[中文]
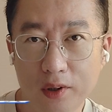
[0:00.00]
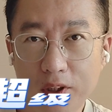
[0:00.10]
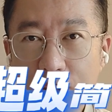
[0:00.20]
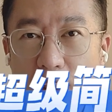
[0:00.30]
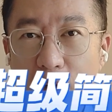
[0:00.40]

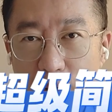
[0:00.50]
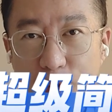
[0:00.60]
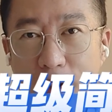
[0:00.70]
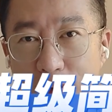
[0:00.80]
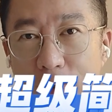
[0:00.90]
第一呢，我
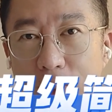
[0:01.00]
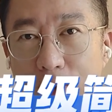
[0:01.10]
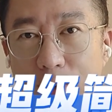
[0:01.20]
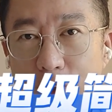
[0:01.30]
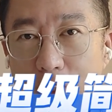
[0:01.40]
觉得就是这个
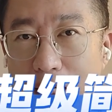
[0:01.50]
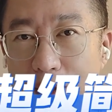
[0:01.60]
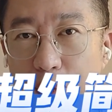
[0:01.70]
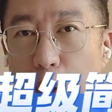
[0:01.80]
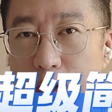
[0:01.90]
录制啊，
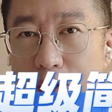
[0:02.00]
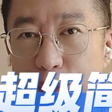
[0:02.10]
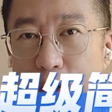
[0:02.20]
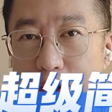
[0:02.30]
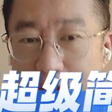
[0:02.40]
过程
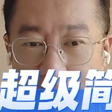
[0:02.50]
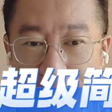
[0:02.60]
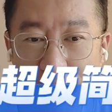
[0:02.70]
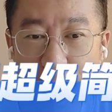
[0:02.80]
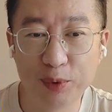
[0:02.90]
确实简
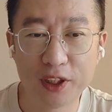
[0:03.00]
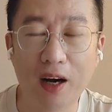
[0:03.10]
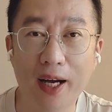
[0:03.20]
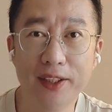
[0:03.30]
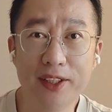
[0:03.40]
单了不少。
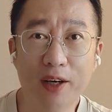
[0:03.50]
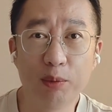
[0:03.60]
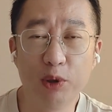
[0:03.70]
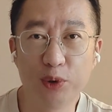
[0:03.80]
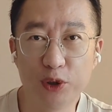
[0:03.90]
以前我
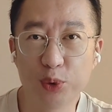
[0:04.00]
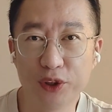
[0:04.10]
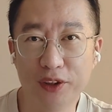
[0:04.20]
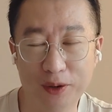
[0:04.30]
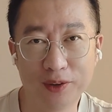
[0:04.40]
们录制数
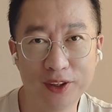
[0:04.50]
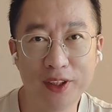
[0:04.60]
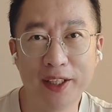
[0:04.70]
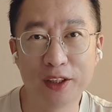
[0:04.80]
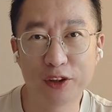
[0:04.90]
字人的时候，金
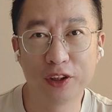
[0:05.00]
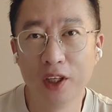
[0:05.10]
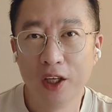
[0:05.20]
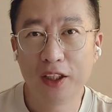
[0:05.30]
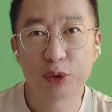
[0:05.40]
店当时
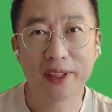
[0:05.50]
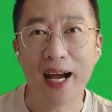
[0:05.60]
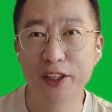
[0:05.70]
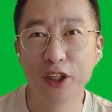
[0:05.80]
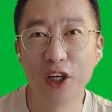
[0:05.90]
要去
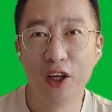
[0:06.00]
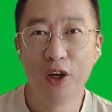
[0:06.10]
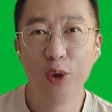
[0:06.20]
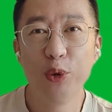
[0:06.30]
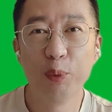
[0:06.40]
搭这个
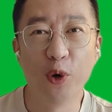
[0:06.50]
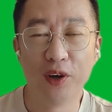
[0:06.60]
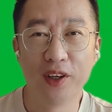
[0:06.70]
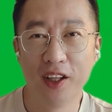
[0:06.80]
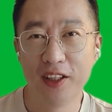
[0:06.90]
绿幕，
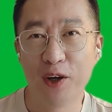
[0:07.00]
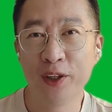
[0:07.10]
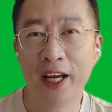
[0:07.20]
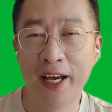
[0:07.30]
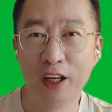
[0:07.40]
然
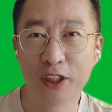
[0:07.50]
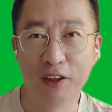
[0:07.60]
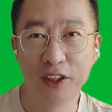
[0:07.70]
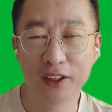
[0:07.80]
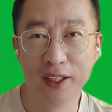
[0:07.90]
后呢还要
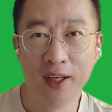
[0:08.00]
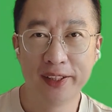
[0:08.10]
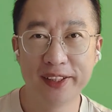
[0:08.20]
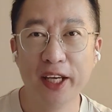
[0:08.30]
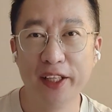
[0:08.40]
找这个
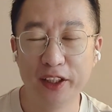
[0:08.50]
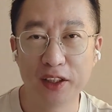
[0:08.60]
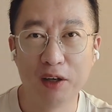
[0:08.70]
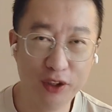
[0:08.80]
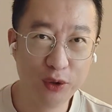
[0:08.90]
四 K 的一个
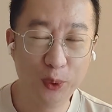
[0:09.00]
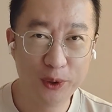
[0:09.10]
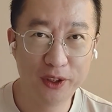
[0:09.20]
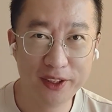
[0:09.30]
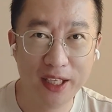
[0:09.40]
高清录
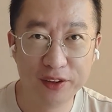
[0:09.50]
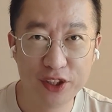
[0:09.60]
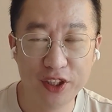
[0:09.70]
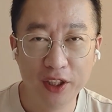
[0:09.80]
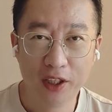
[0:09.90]
制的相
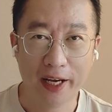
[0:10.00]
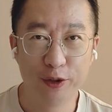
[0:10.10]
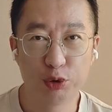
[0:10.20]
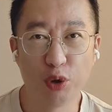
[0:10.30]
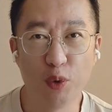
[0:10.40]
机，还
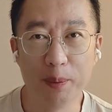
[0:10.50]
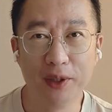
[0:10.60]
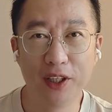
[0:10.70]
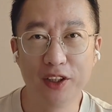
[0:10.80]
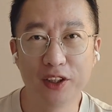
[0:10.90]
有说我
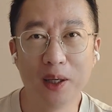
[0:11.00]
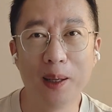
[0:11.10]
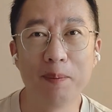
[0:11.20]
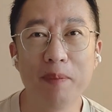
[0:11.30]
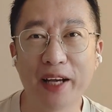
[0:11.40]
们的一
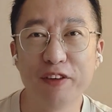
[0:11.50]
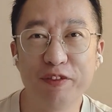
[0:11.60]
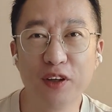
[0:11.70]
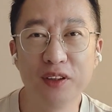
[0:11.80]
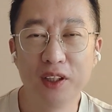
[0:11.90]
个麦克
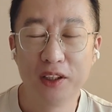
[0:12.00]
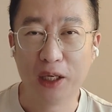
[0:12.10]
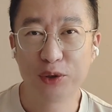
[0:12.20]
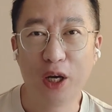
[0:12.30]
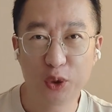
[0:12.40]
风，
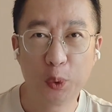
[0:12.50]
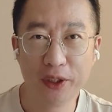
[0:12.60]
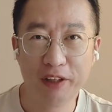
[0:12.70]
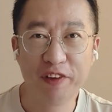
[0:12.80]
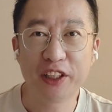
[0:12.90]
然后都要处
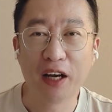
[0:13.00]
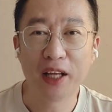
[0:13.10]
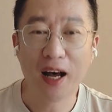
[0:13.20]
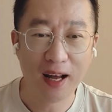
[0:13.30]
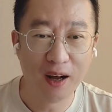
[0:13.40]
理的非常
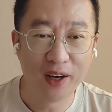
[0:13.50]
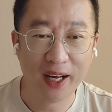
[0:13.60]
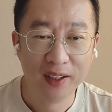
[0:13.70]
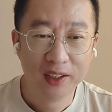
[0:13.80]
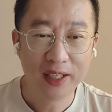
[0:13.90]
的好
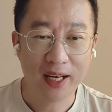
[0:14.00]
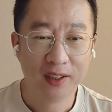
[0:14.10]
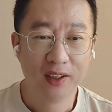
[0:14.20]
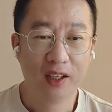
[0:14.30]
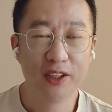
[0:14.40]
啊。那。
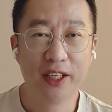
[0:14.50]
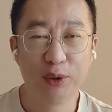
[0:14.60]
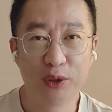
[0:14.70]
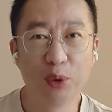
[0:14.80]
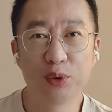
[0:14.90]
而且
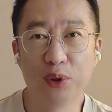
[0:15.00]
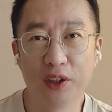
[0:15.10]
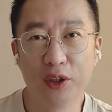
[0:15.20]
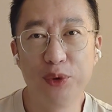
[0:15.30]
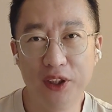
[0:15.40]
对动作
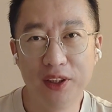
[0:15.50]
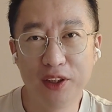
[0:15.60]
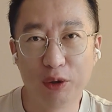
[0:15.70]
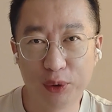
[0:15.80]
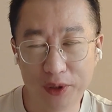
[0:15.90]
和语音的
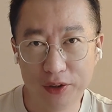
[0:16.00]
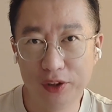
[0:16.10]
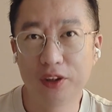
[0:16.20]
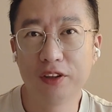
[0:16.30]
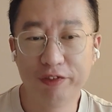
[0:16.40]
要求，它
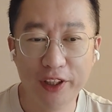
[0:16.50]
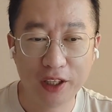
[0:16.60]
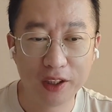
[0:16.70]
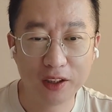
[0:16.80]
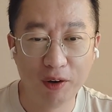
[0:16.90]
其实是非
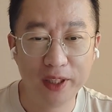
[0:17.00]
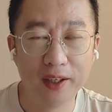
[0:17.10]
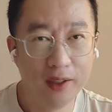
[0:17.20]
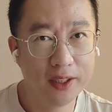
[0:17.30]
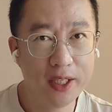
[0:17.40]
常的高的。
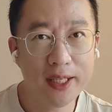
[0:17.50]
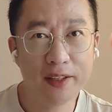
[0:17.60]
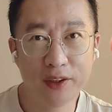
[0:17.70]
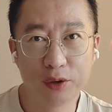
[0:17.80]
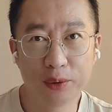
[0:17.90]
那现在
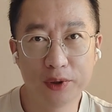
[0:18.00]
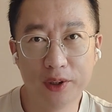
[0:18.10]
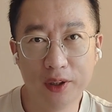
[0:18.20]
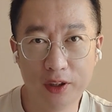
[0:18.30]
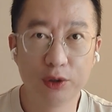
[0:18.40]
的这个数字
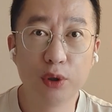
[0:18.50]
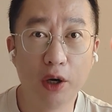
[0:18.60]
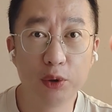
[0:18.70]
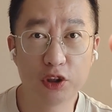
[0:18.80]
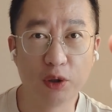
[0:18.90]
人呢，只需
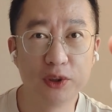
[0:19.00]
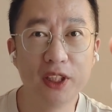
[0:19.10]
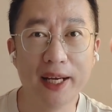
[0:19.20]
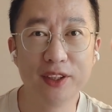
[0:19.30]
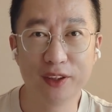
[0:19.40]
要用手
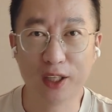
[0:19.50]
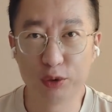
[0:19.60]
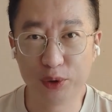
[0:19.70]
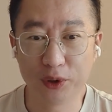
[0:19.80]
机来进行操作